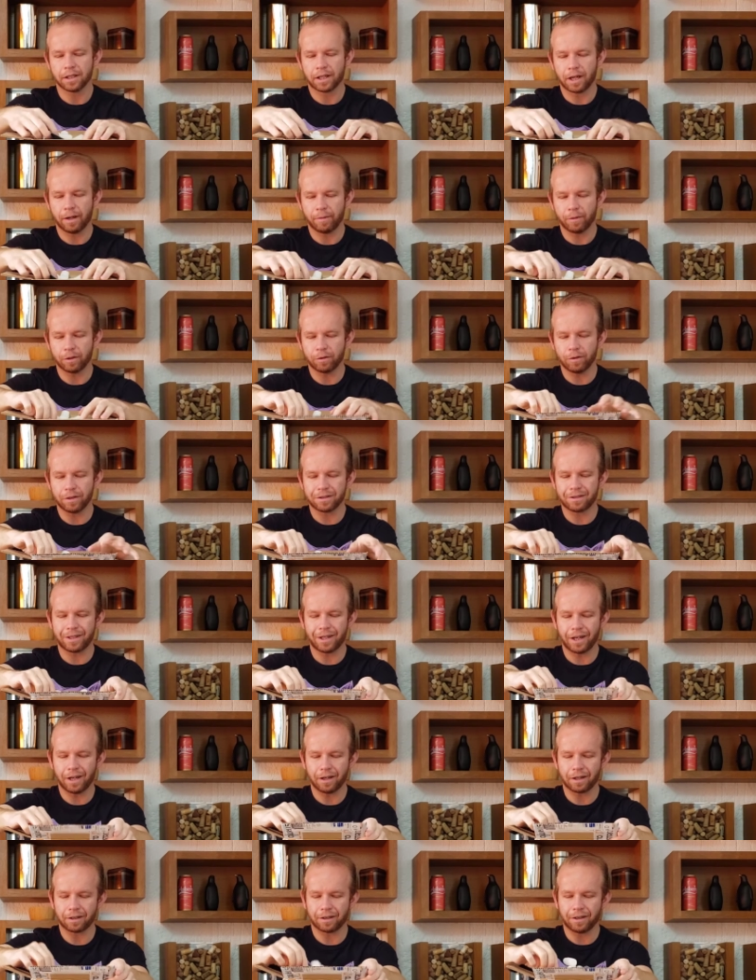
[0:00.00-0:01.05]
sacamos
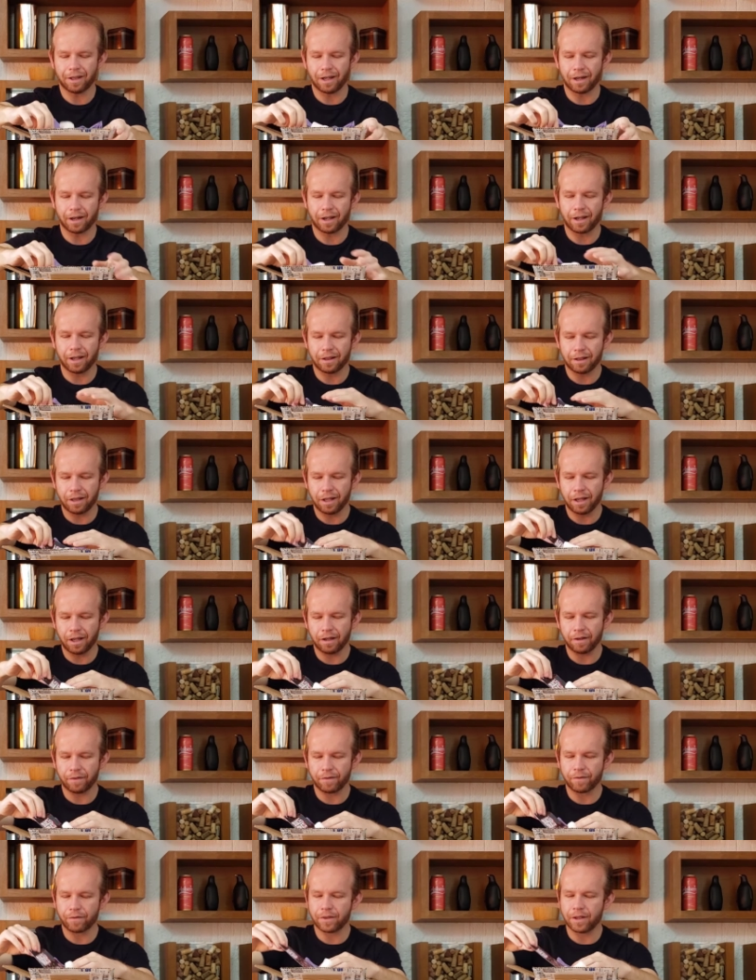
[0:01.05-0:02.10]
nuestra
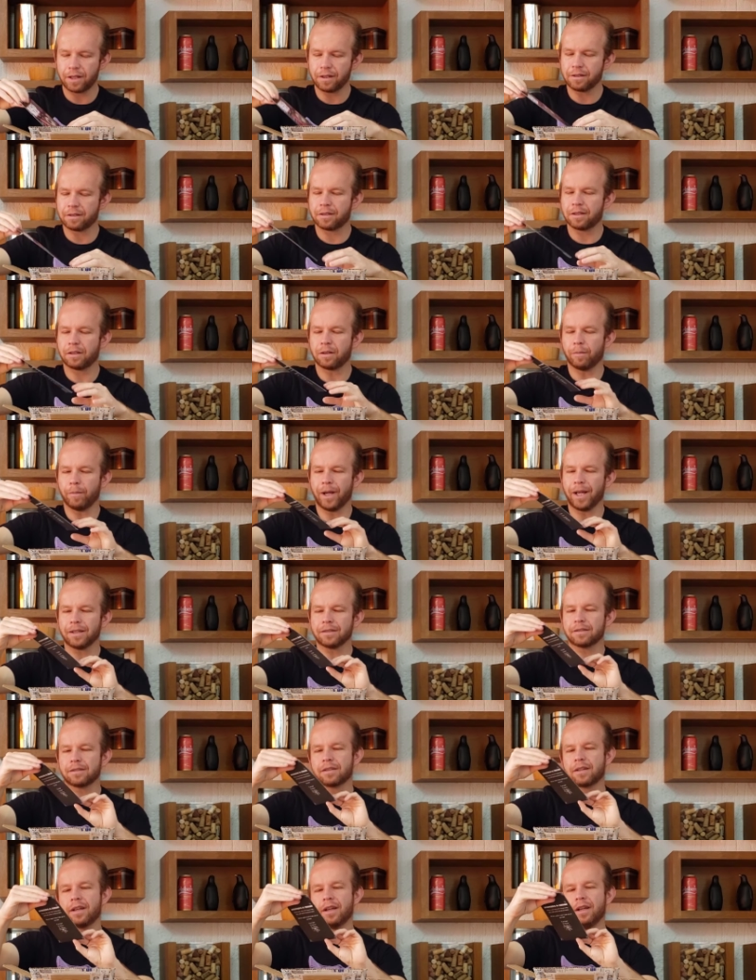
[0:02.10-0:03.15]
tarjeta de Distrito
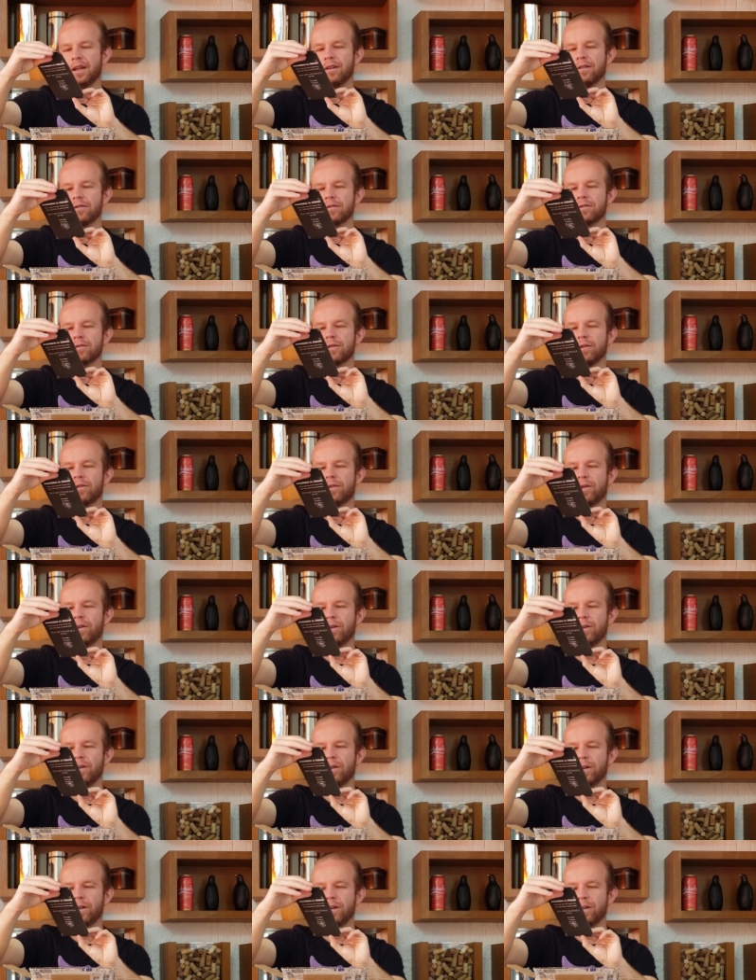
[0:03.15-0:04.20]
Max que nos
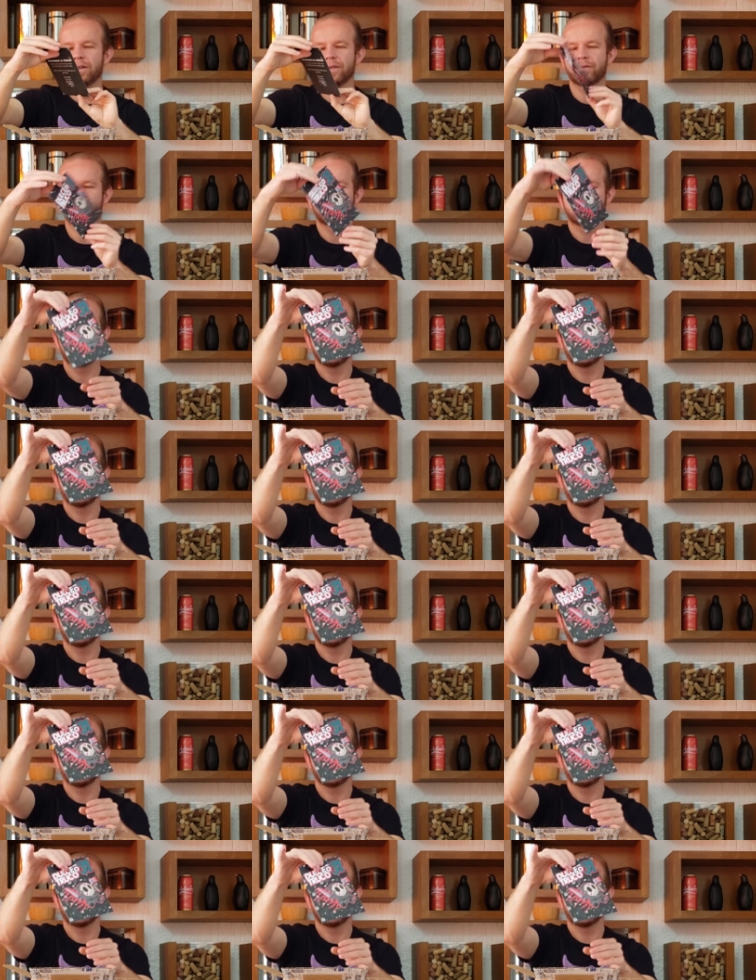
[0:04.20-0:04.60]
tocó.